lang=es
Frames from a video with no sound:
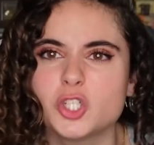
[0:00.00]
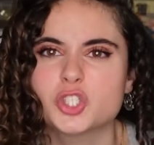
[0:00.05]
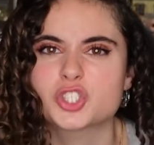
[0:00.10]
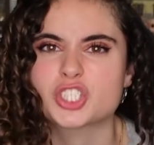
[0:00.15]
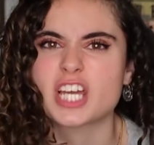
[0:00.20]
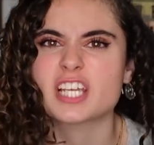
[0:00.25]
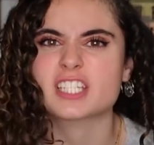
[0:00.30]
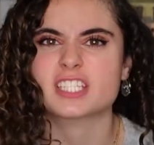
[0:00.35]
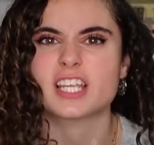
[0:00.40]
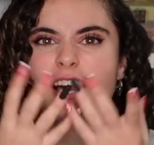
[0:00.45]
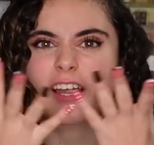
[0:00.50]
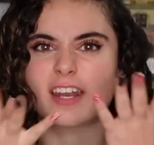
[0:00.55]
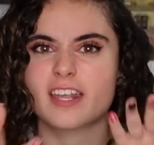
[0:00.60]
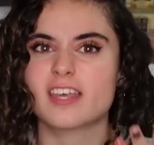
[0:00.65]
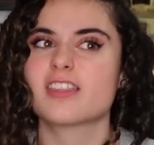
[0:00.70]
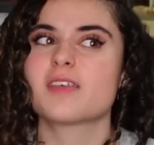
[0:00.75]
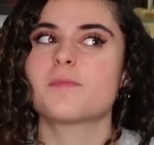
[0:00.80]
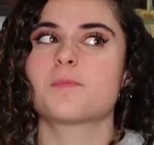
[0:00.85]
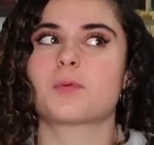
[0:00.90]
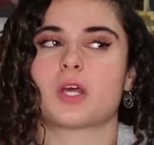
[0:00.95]
o sea, se
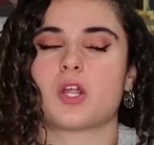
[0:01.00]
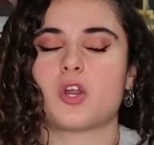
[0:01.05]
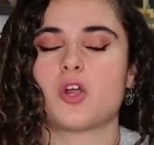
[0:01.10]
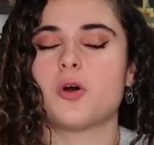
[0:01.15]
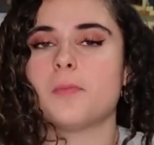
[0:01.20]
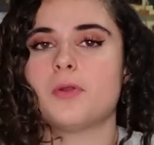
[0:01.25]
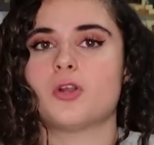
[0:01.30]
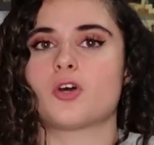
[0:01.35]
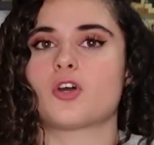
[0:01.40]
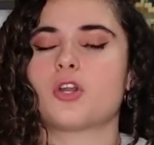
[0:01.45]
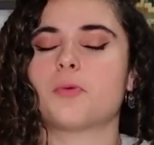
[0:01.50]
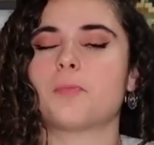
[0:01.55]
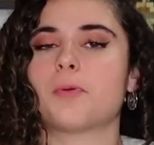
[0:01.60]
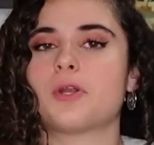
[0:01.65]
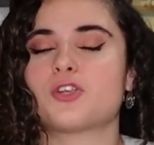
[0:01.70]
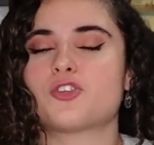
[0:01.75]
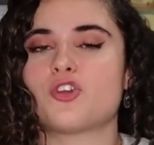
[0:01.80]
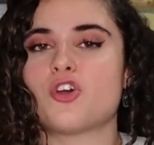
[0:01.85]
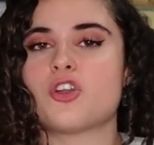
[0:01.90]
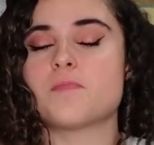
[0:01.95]
agrece porque luego me lo quiero
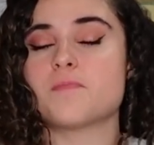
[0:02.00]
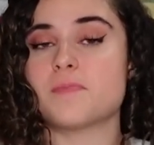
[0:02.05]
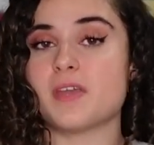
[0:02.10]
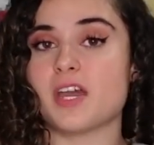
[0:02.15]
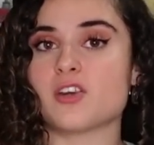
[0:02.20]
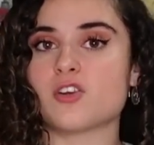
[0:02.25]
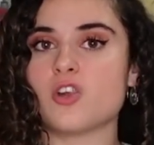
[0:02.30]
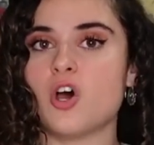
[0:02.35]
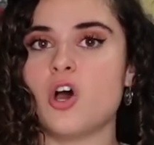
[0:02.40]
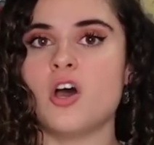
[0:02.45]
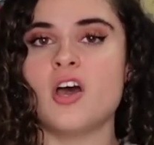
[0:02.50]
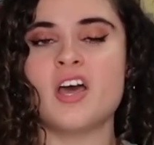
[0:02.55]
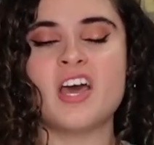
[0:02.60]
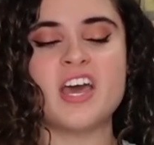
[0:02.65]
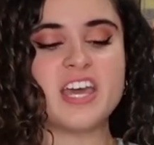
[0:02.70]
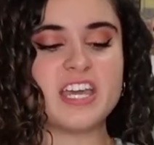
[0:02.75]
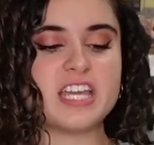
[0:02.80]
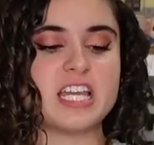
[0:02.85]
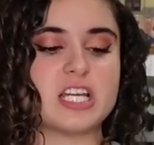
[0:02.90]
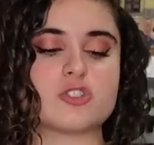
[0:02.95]
poner yo en invierno
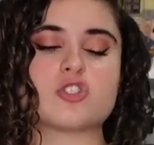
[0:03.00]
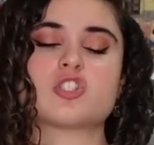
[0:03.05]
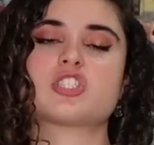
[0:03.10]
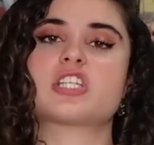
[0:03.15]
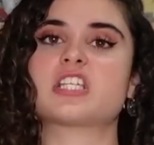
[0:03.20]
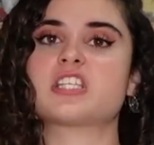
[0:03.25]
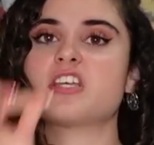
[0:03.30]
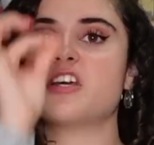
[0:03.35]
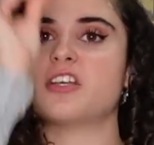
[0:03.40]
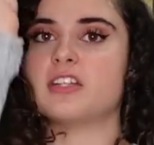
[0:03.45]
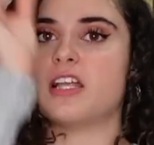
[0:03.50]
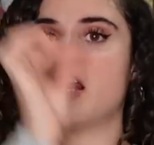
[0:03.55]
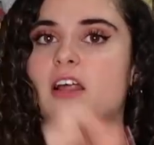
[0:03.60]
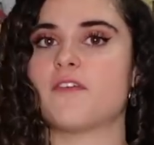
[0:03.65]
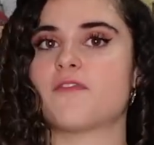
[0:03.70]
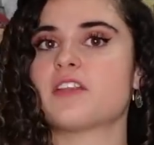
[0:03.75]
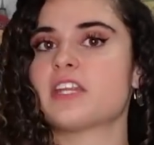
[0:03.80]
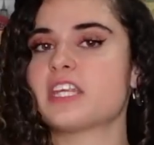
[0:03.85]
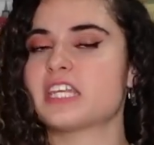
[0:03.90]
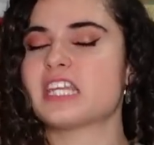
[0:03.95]
y esto es así de tela
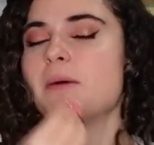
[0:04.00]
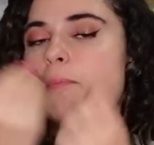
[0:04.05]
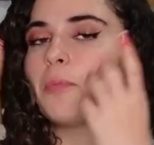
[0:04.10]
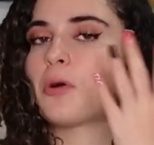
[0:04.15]
finilla,